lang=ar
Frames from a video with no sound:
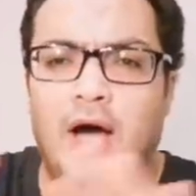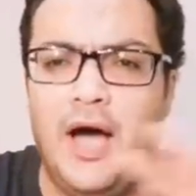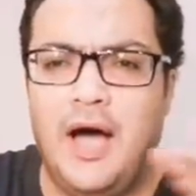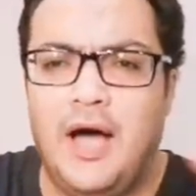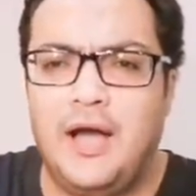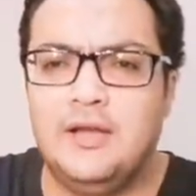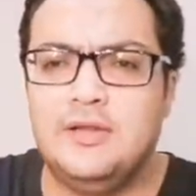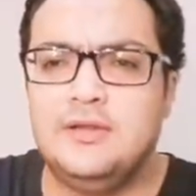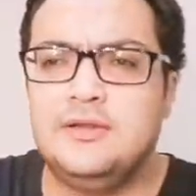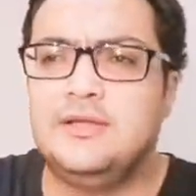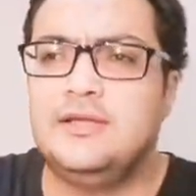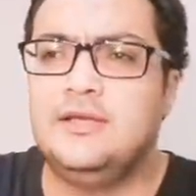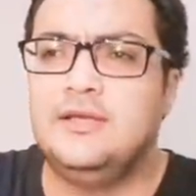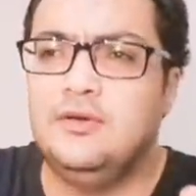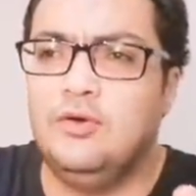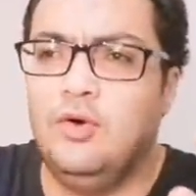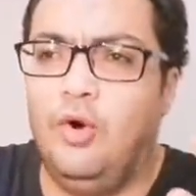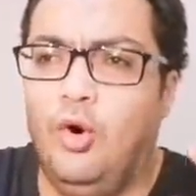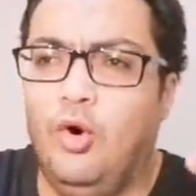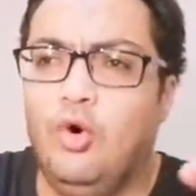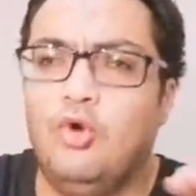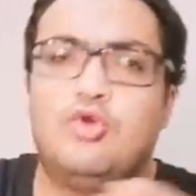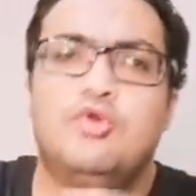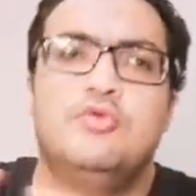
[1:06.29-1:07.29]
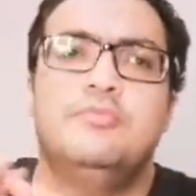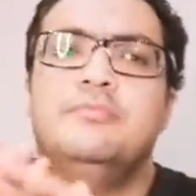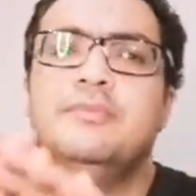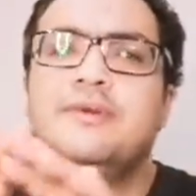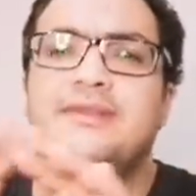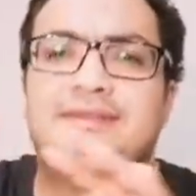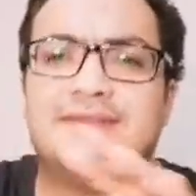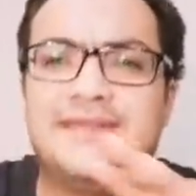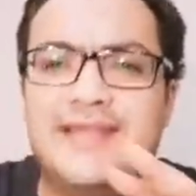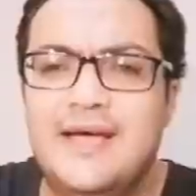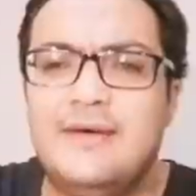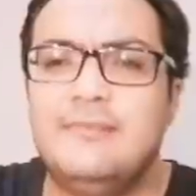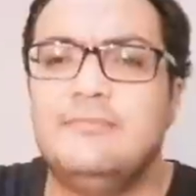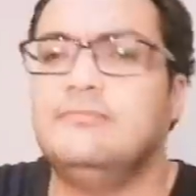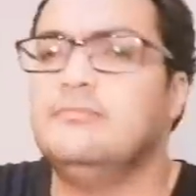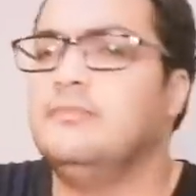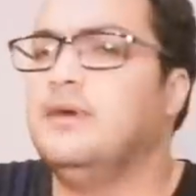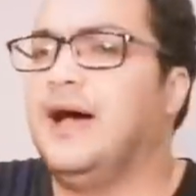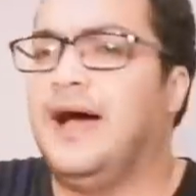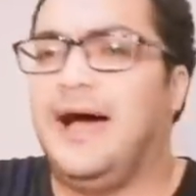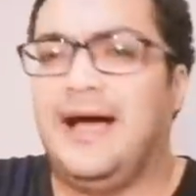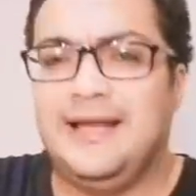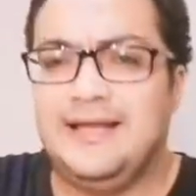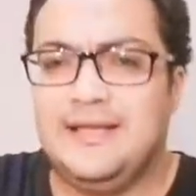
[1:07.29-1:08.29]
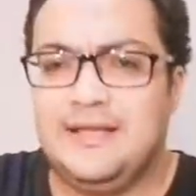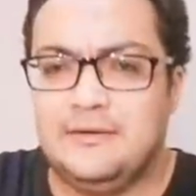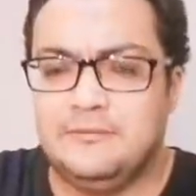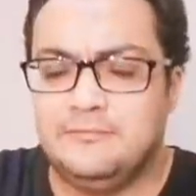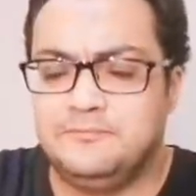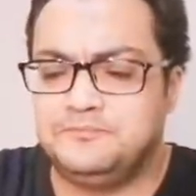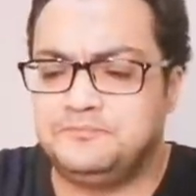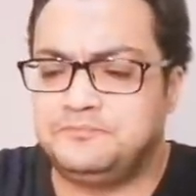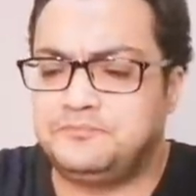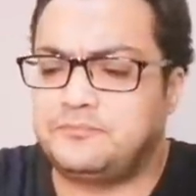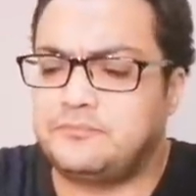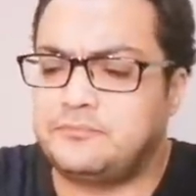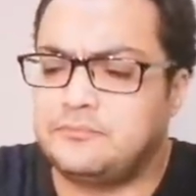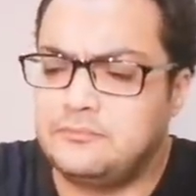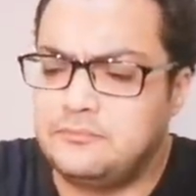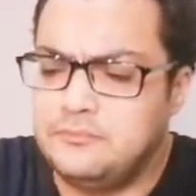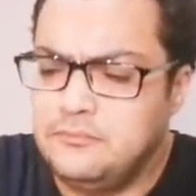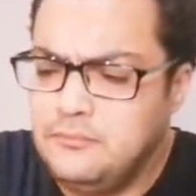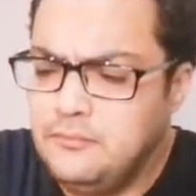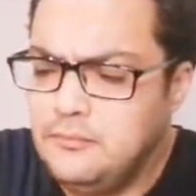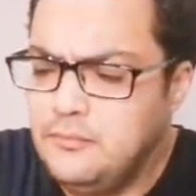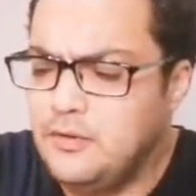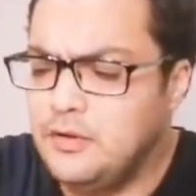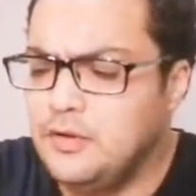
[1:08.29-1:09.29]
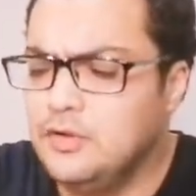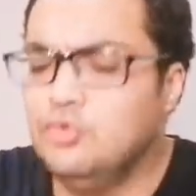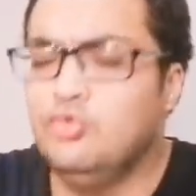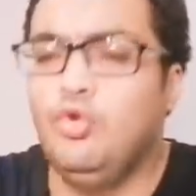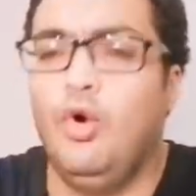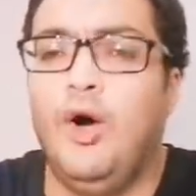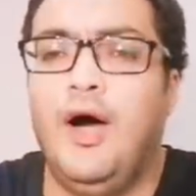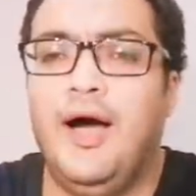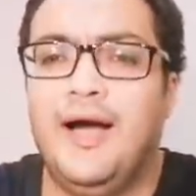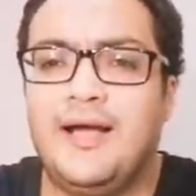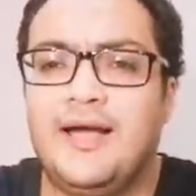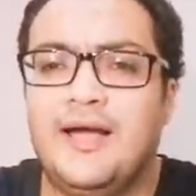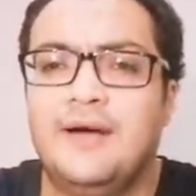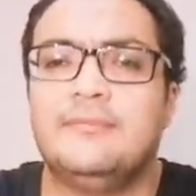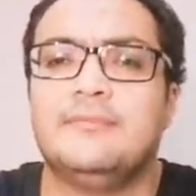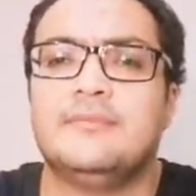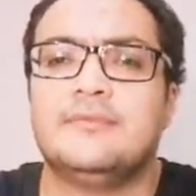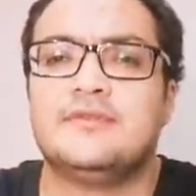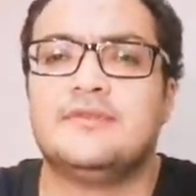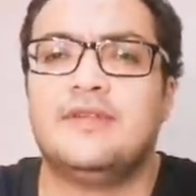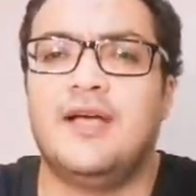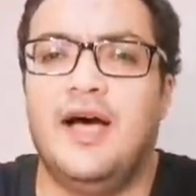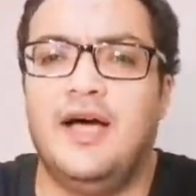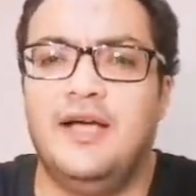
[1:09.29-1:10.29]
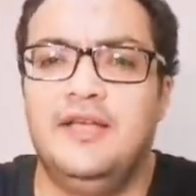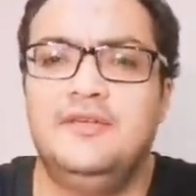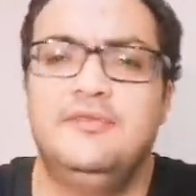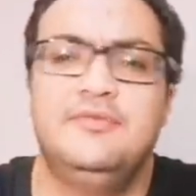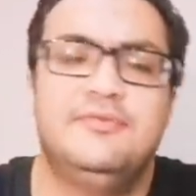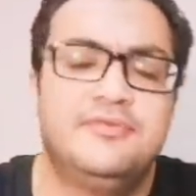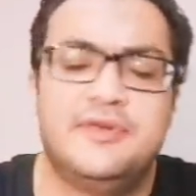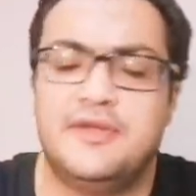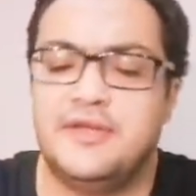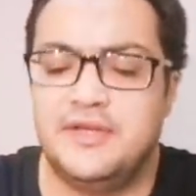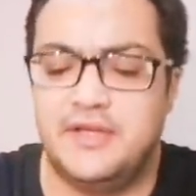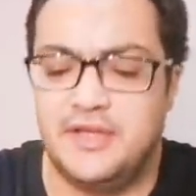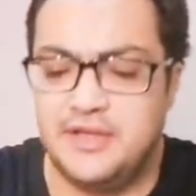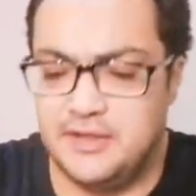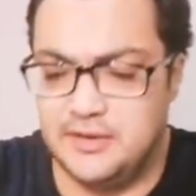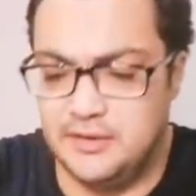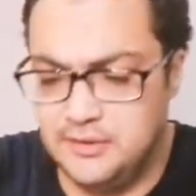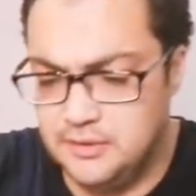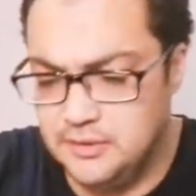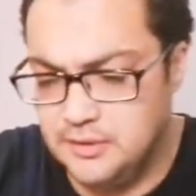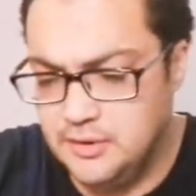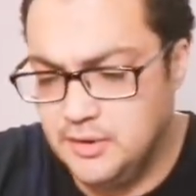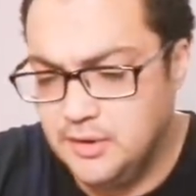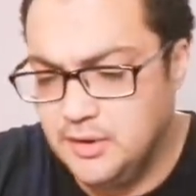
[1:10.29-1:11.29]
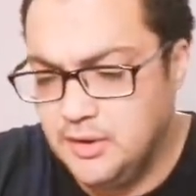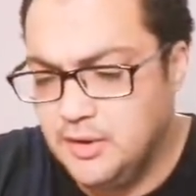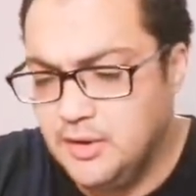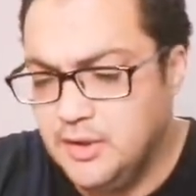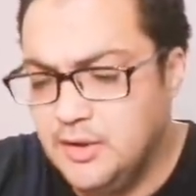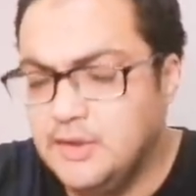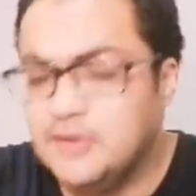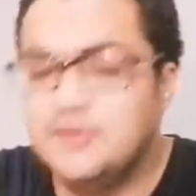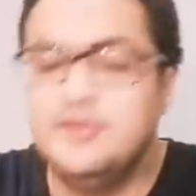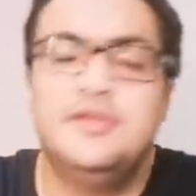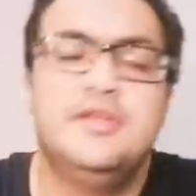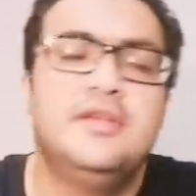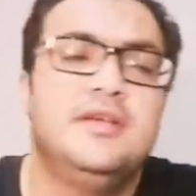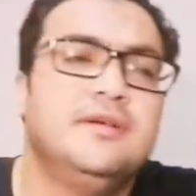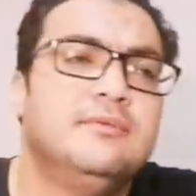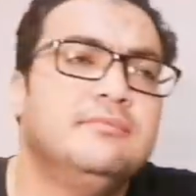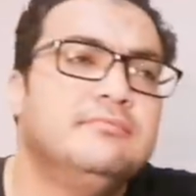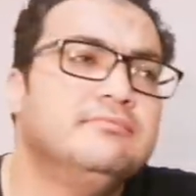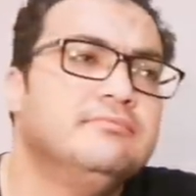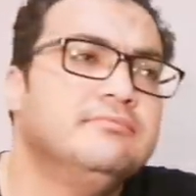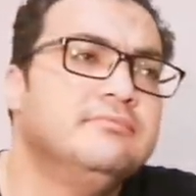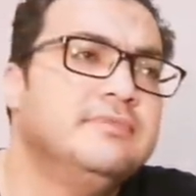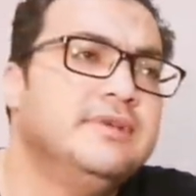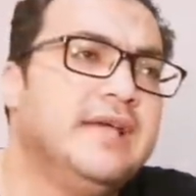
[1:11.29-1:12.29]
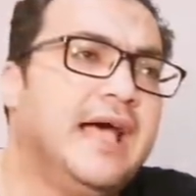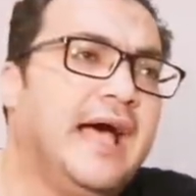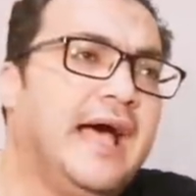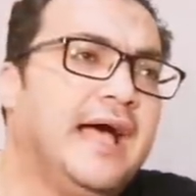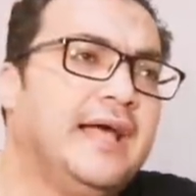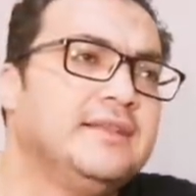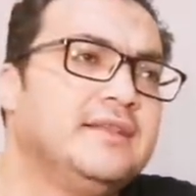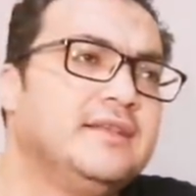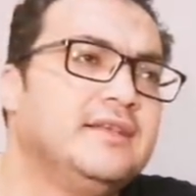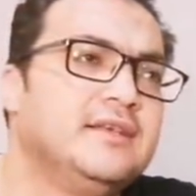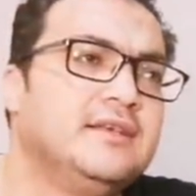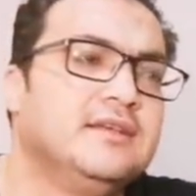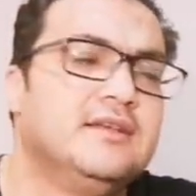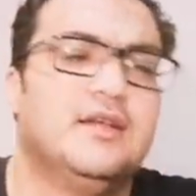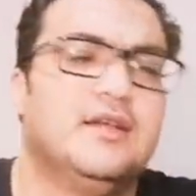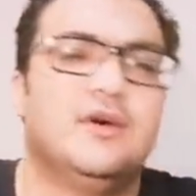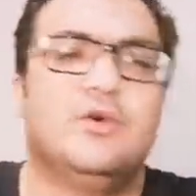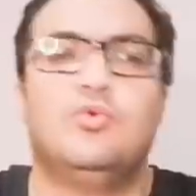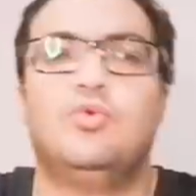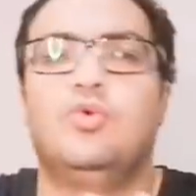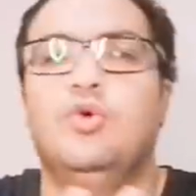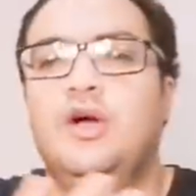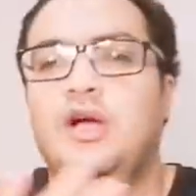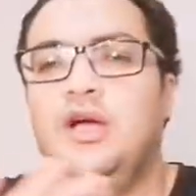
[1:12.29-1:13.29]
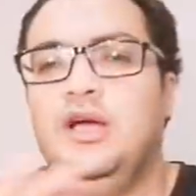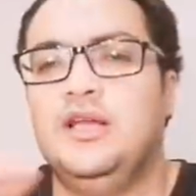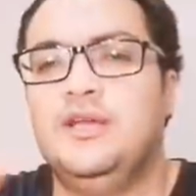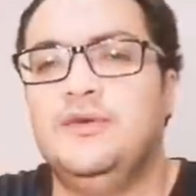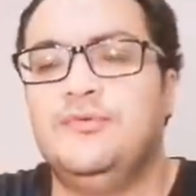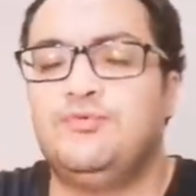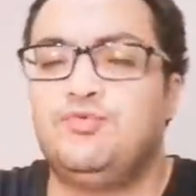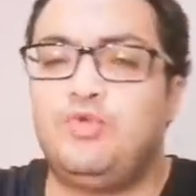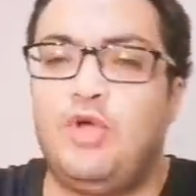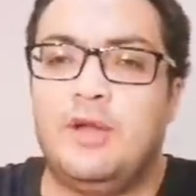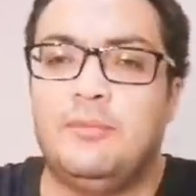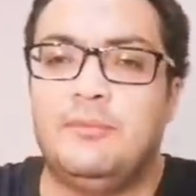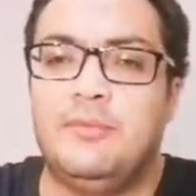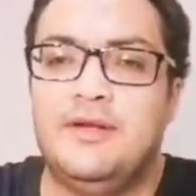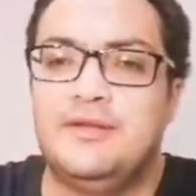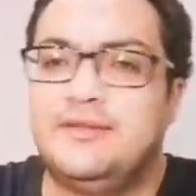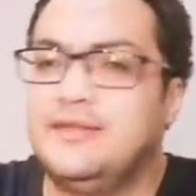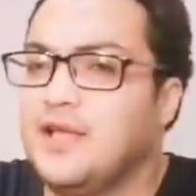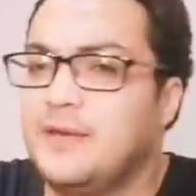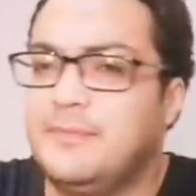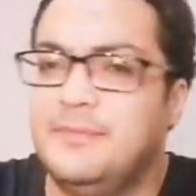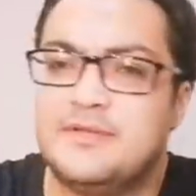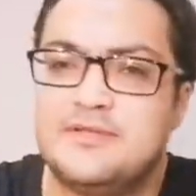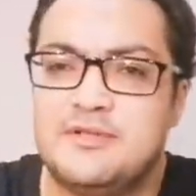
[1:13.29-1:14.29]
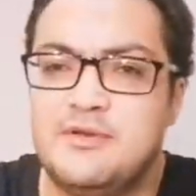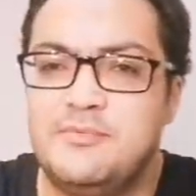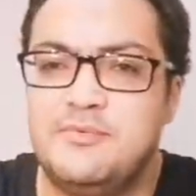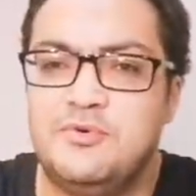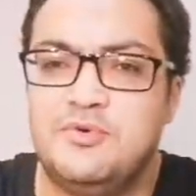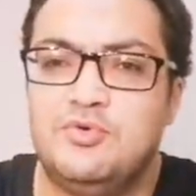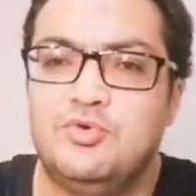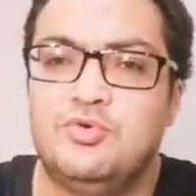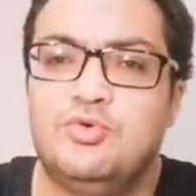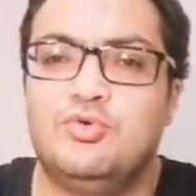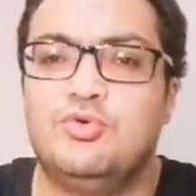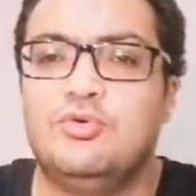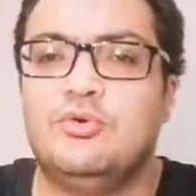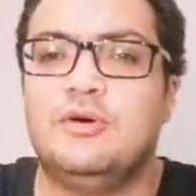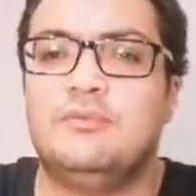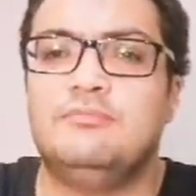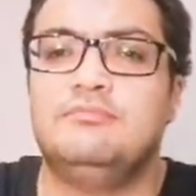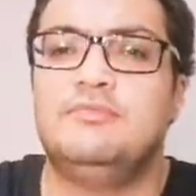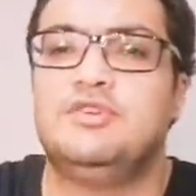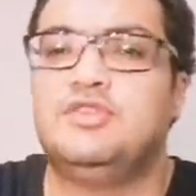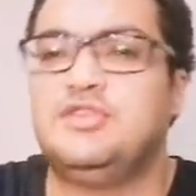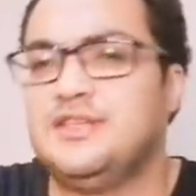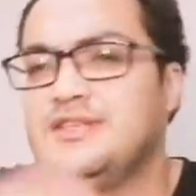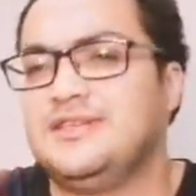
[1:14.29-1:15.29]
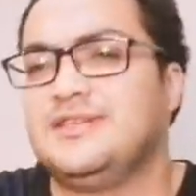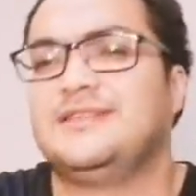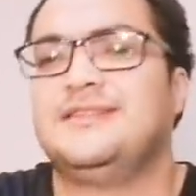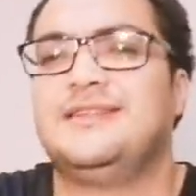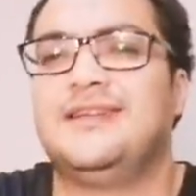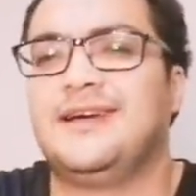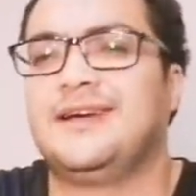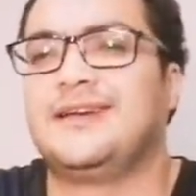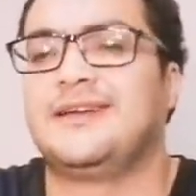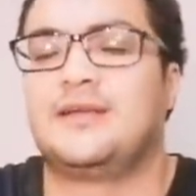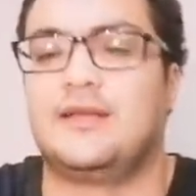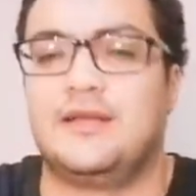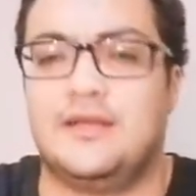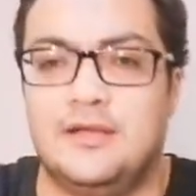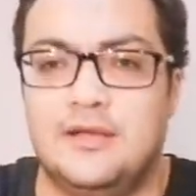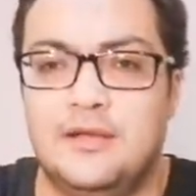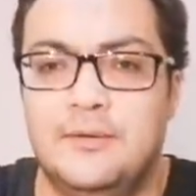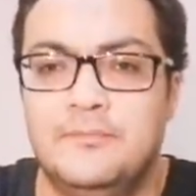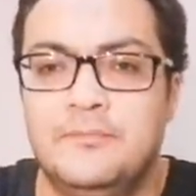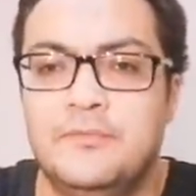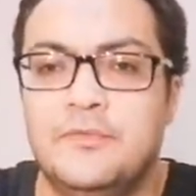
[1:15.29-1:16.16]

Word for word: عندي حكم تام عليه إنه حكم ضعيف فنيا دي يعني لو حلفت على المية تجمد زي ما بيقولوا مش هصدق غير كده